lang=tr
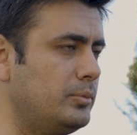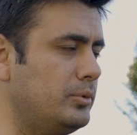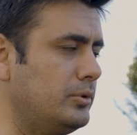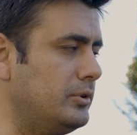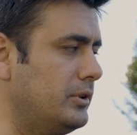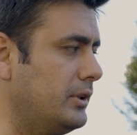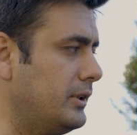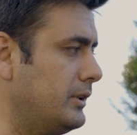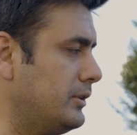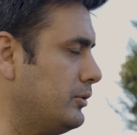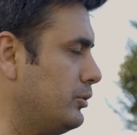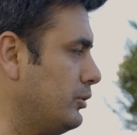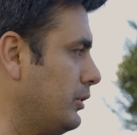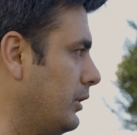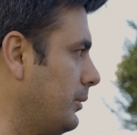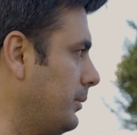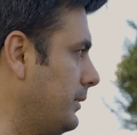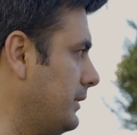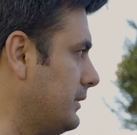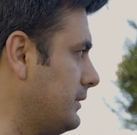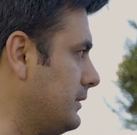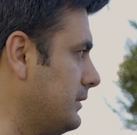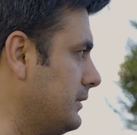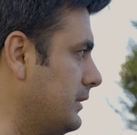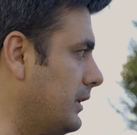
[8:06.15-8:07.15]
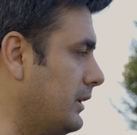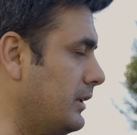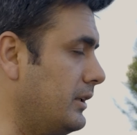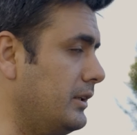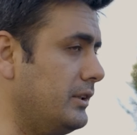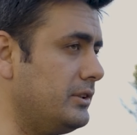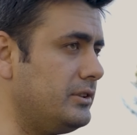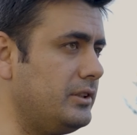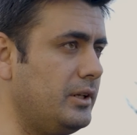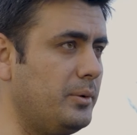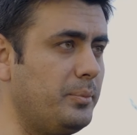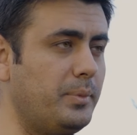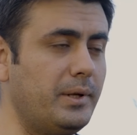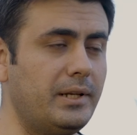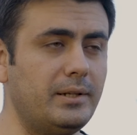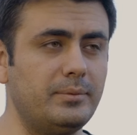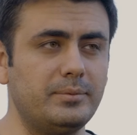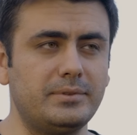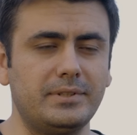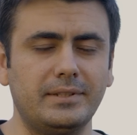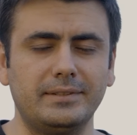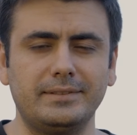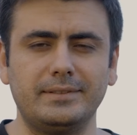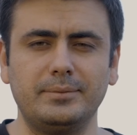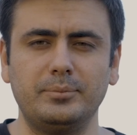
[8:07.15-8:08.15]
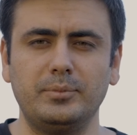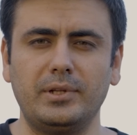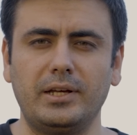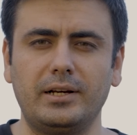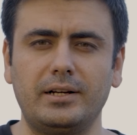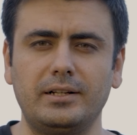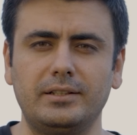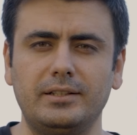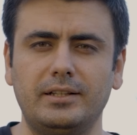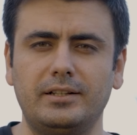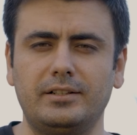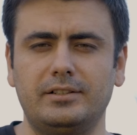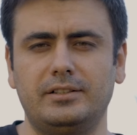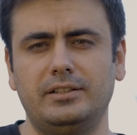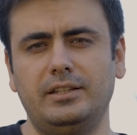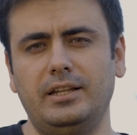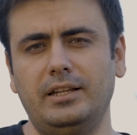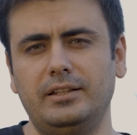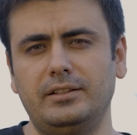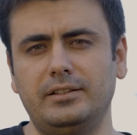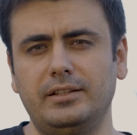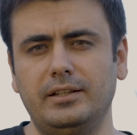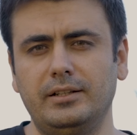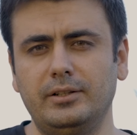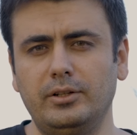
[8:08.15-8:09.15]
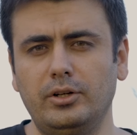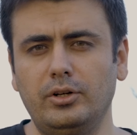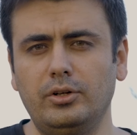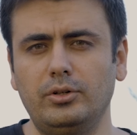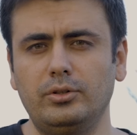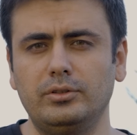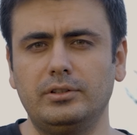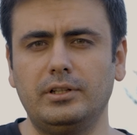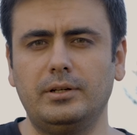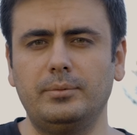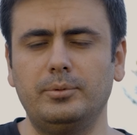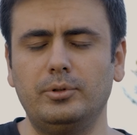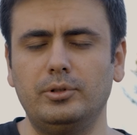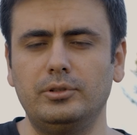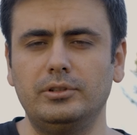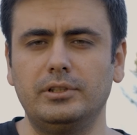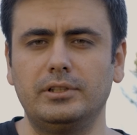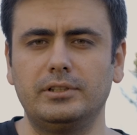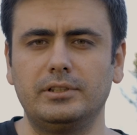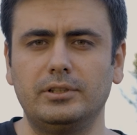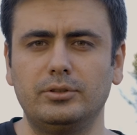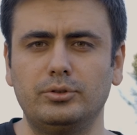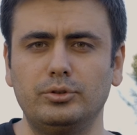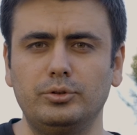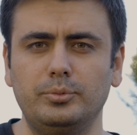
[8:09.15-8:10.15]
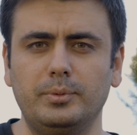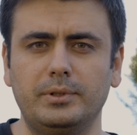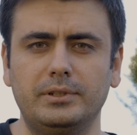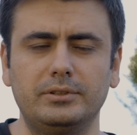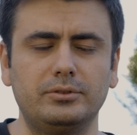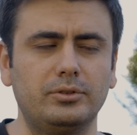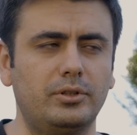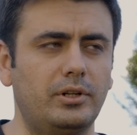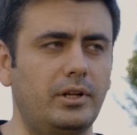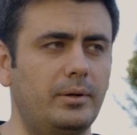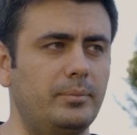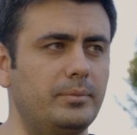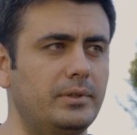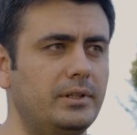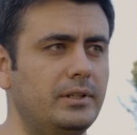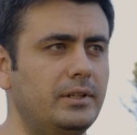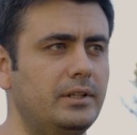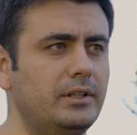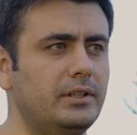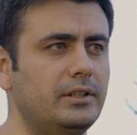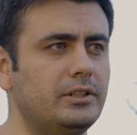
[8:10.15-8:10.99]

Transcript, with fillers: Bunları duyabilirsiniz arkadaşlar. Benim sesim ne kadar net geliyor? Tabii onları da duymanız önemli.